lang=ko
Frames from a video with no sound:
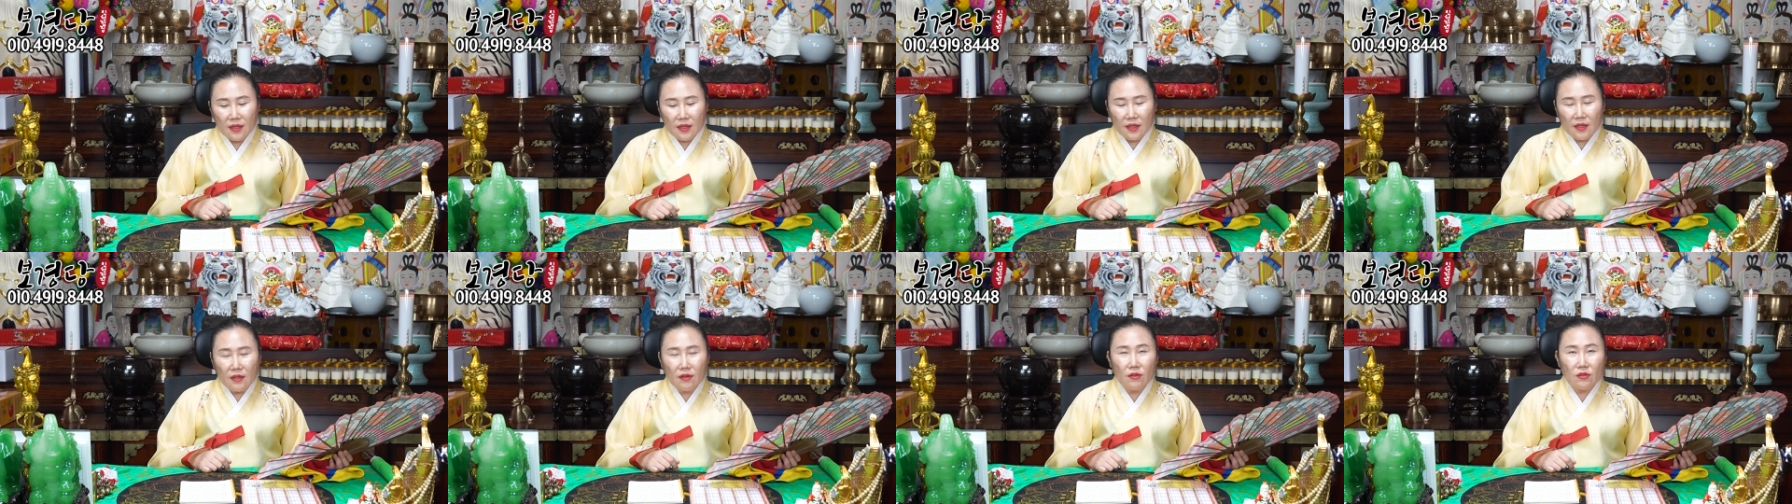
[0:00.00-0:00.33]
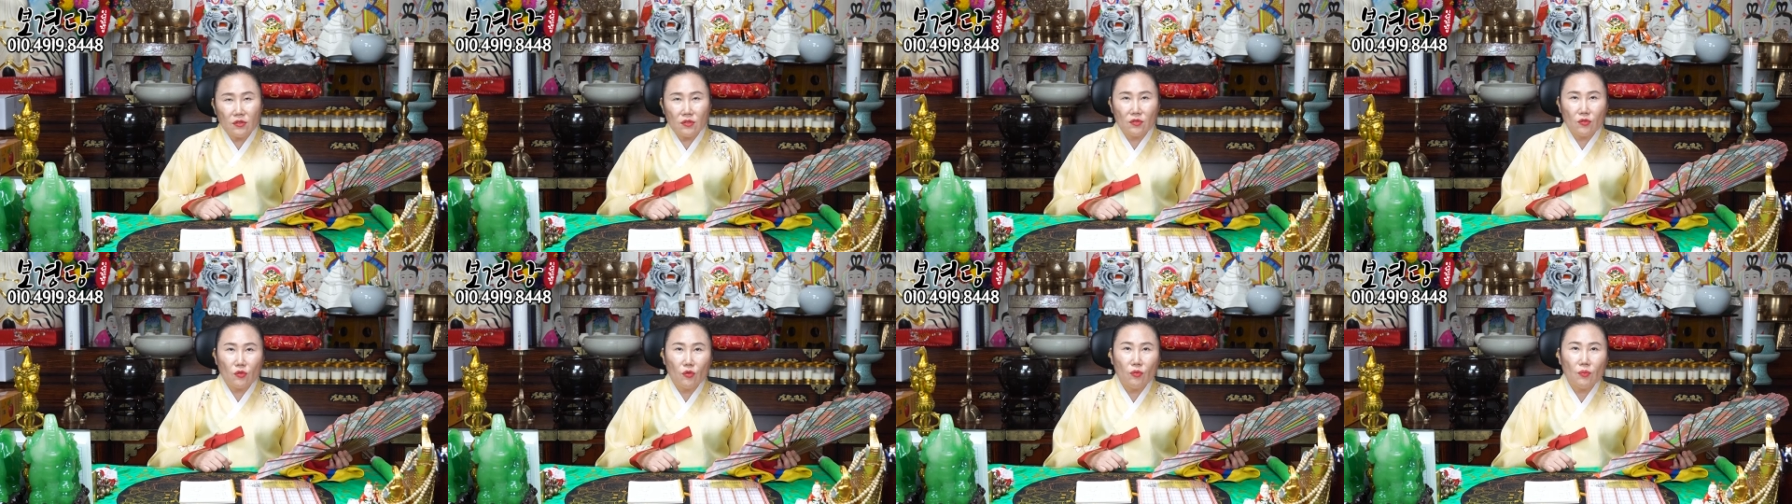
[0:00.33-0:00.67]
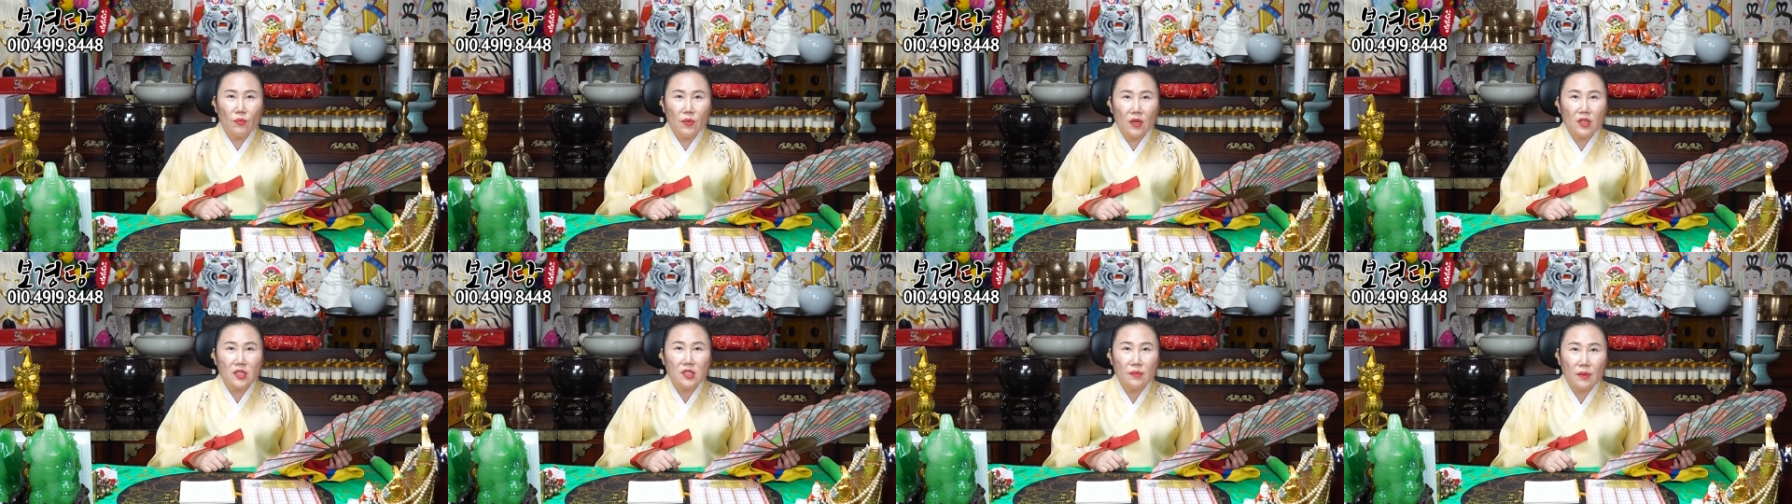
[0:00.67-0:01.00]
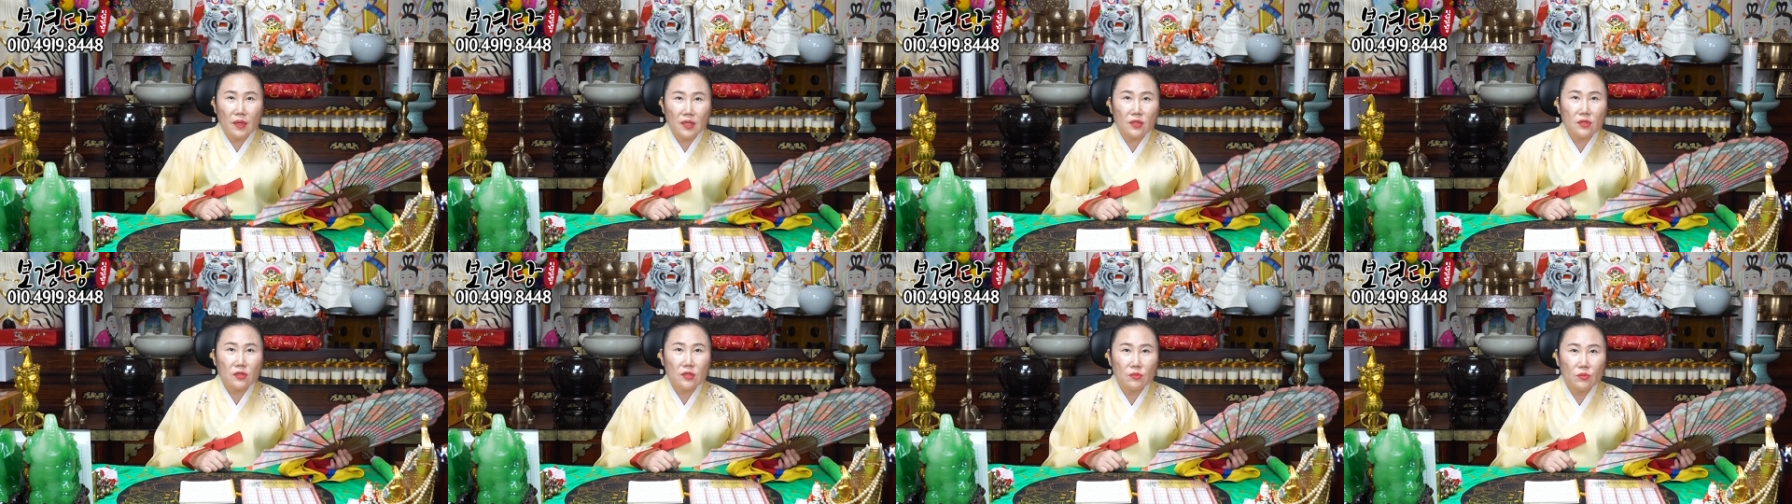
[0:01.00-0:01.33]
이거는 꼭
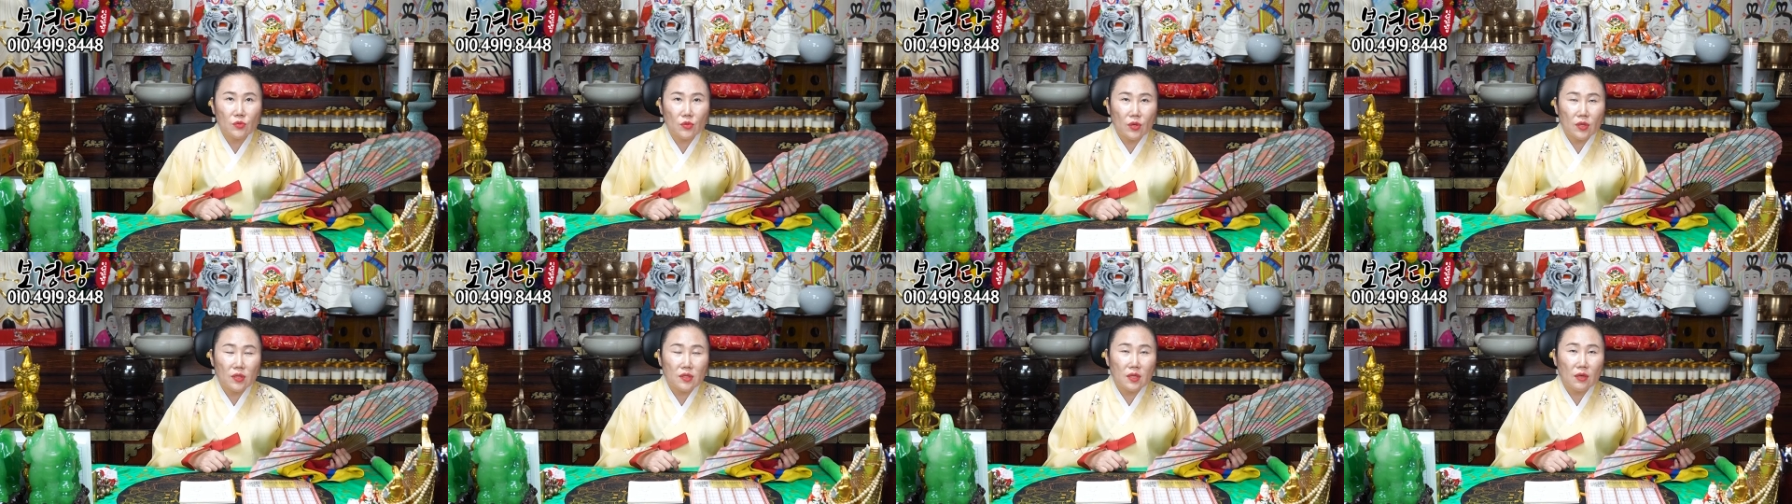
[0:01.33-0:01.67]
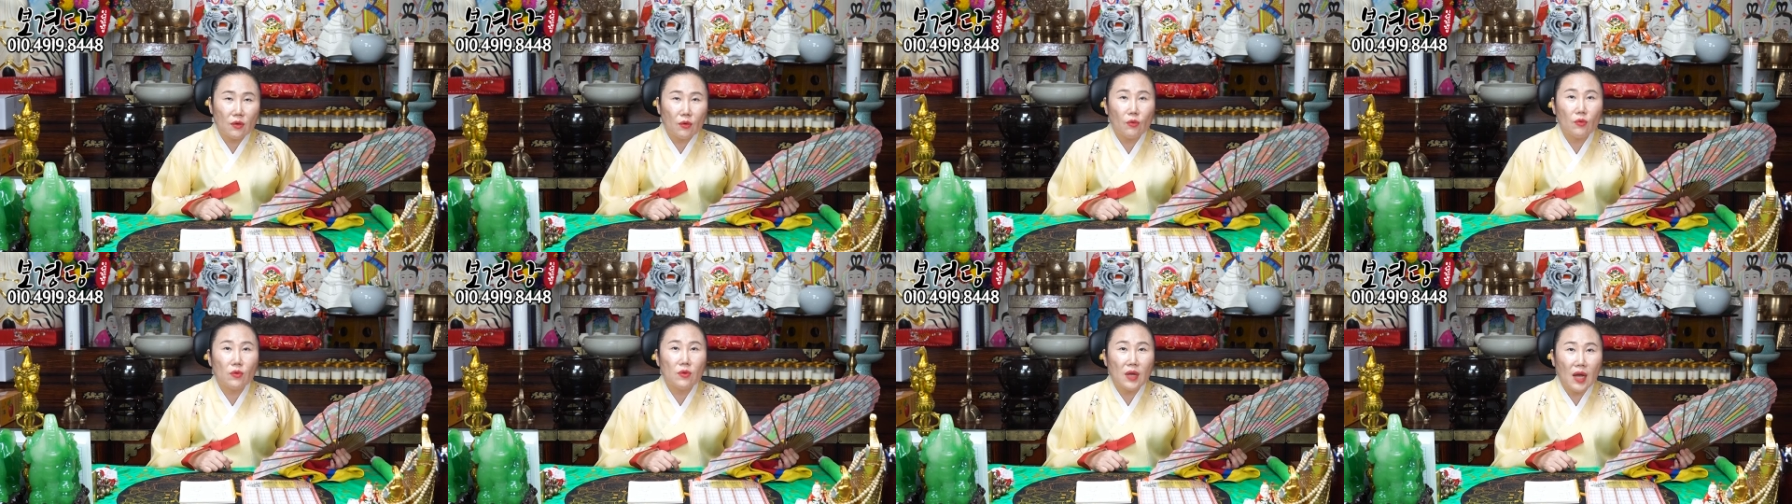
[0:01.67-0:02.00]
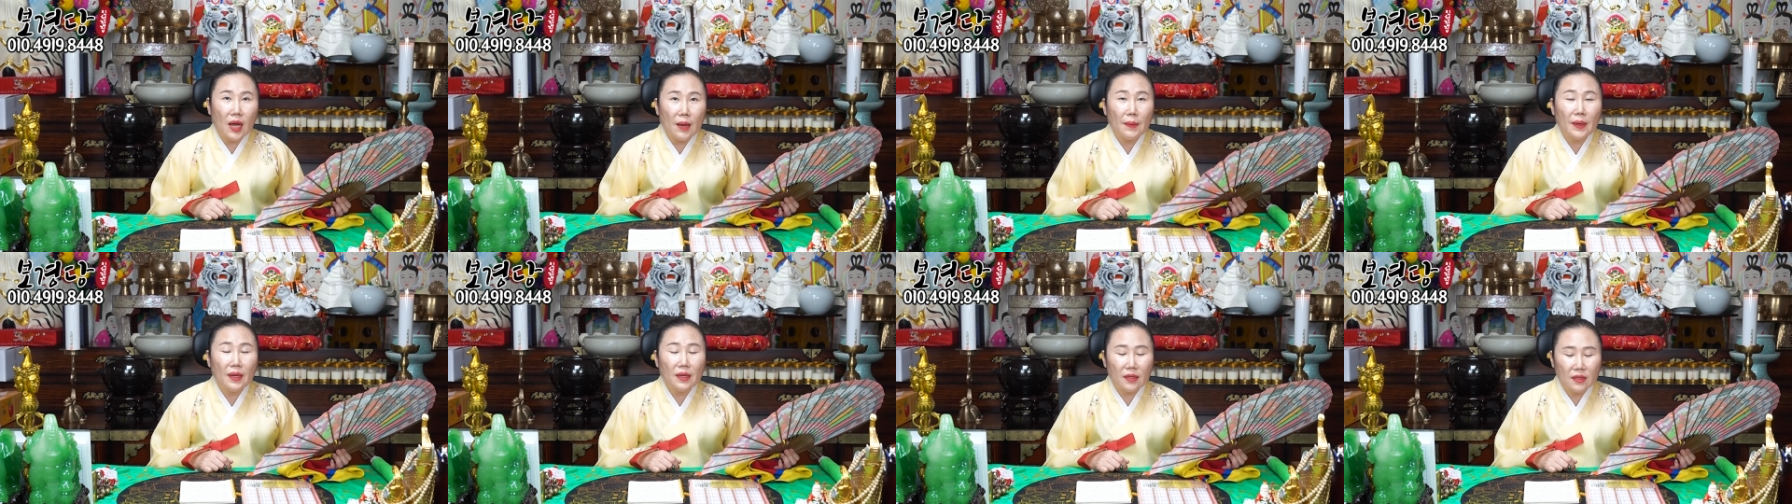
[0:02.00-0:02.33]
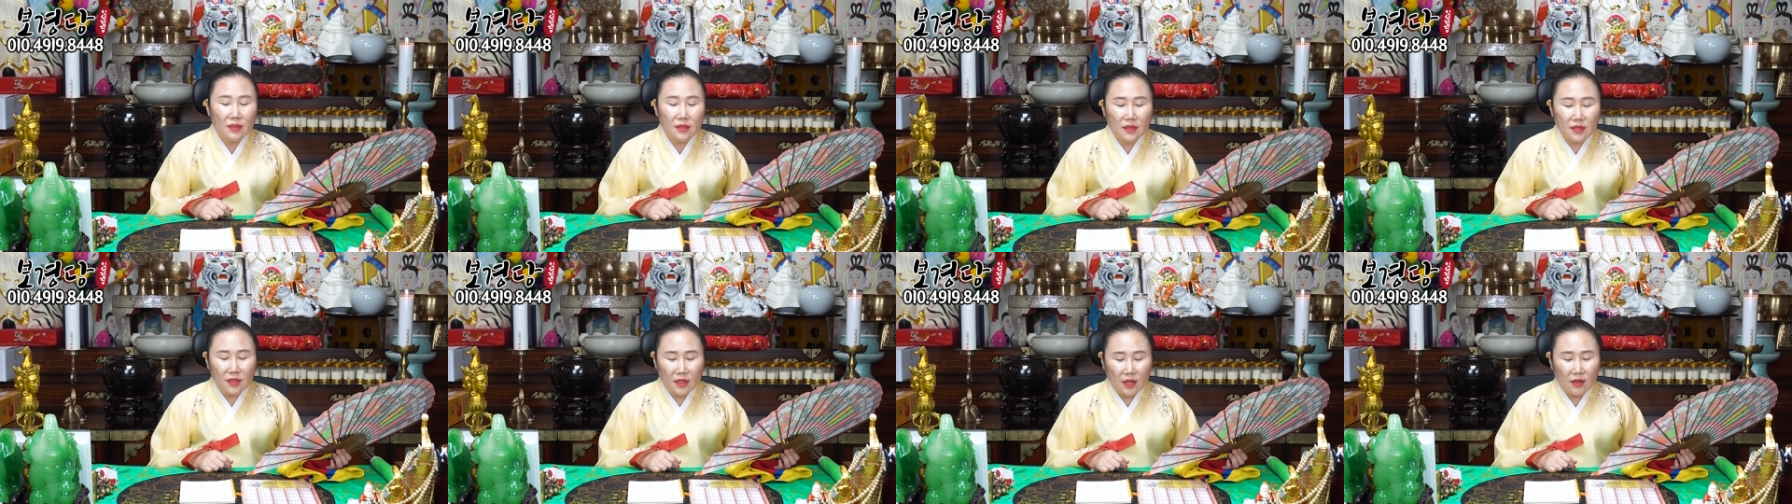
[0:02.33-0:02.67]
명심하셨으면 좋겠어요. 올
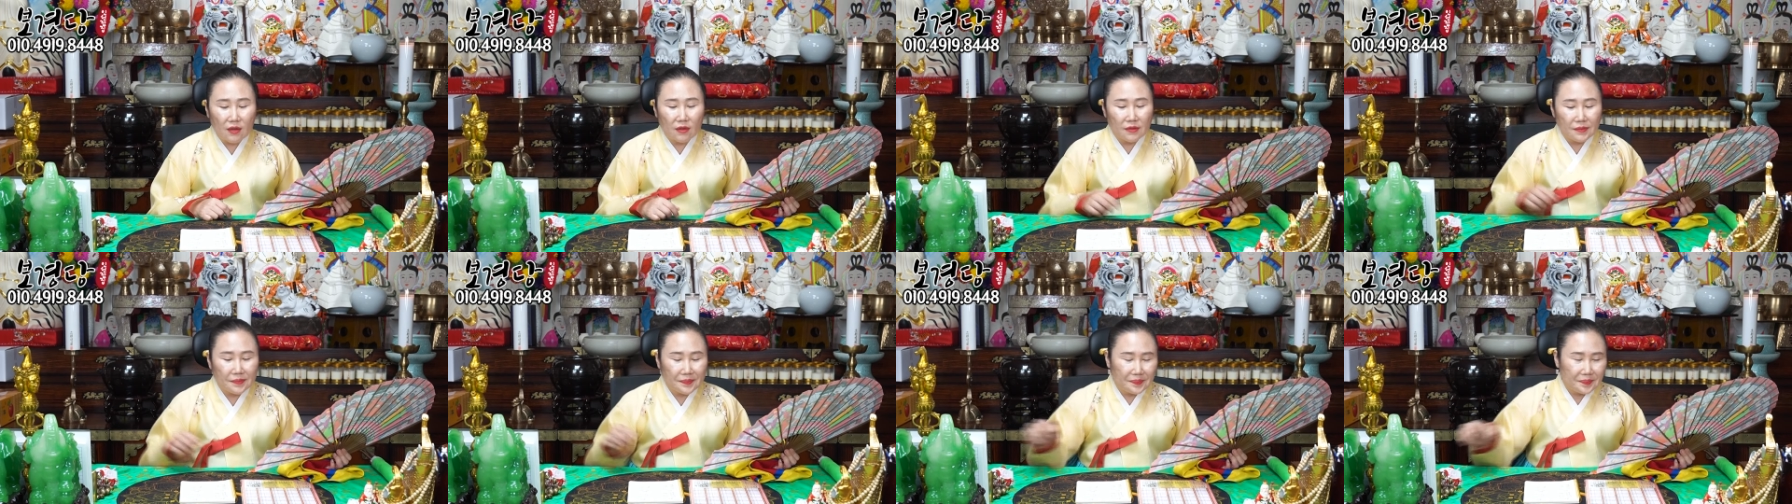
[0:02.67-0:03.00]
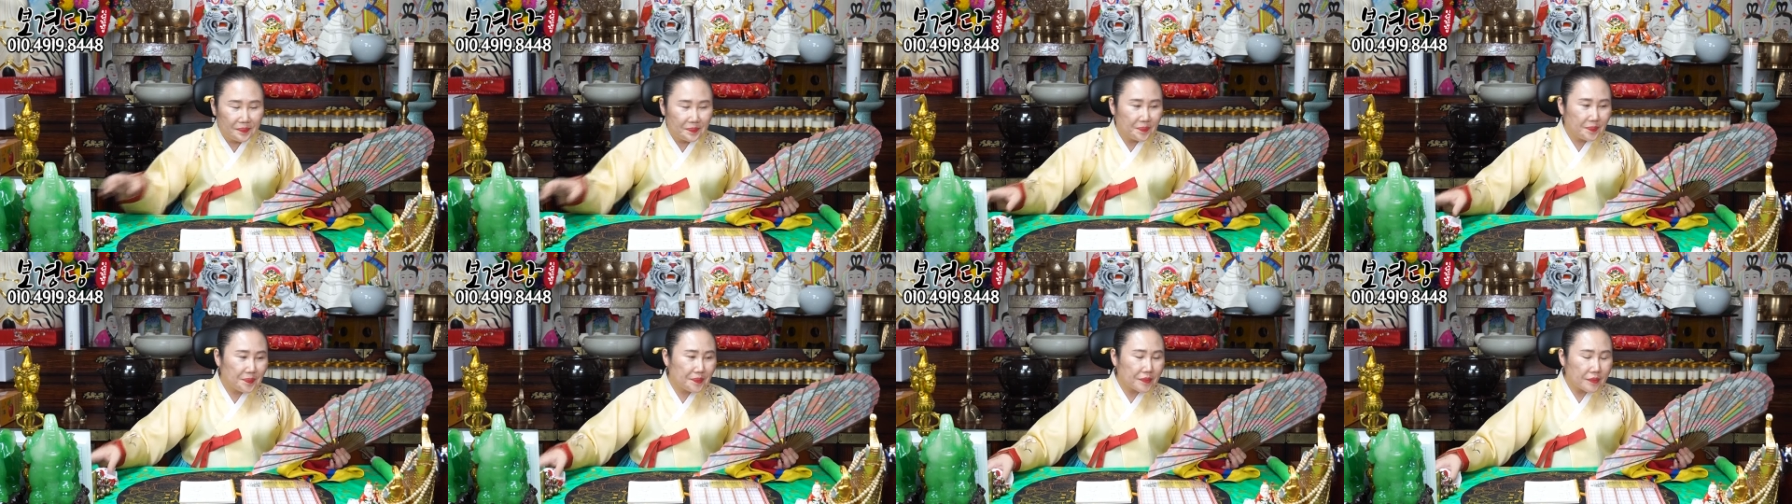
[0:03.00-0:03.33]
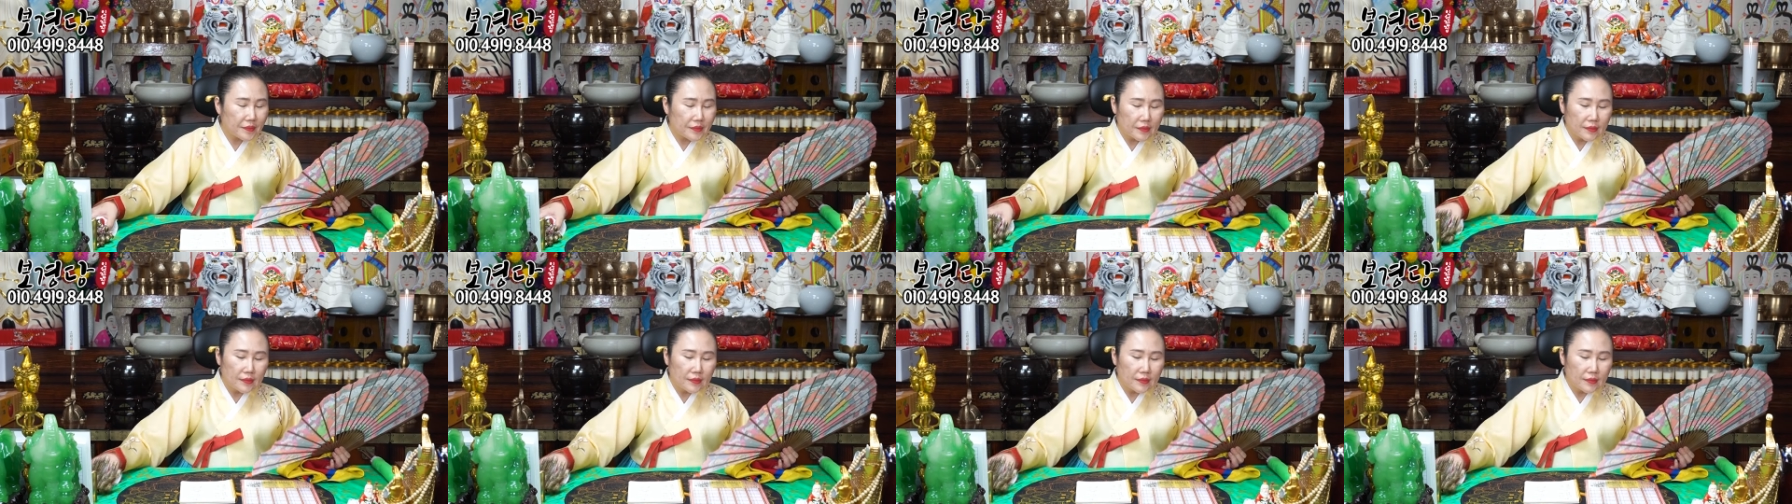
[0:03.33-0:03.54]
하반기는 그래요. 하나